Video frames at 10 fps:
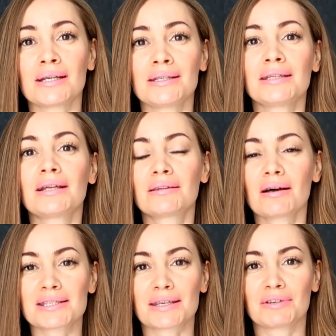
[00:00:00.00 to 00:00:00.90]
а не
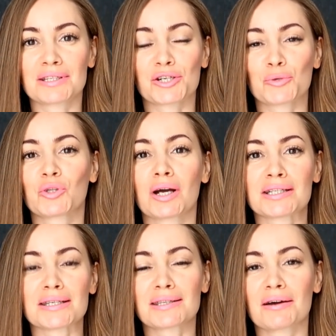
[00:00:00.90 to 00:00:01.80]
дотаскивать, скажем
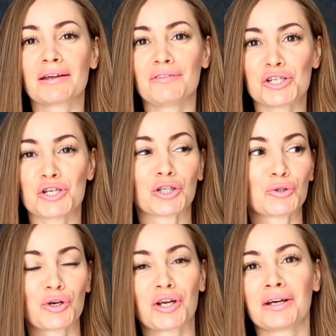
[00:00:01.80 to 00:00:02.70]
так, те старые вещи,
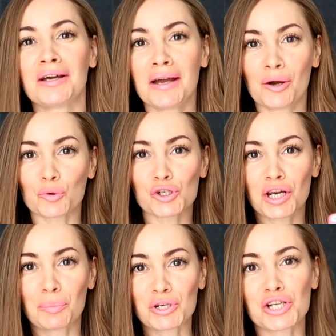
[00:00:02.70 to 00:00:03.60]
которые
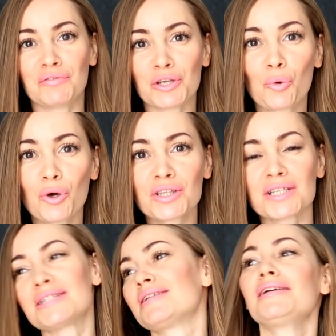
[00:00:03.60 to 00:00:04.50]
уже пришли в
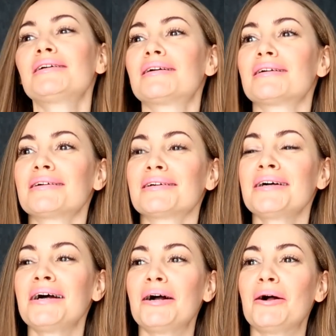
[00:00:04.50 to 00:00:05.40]
негодность, и их а,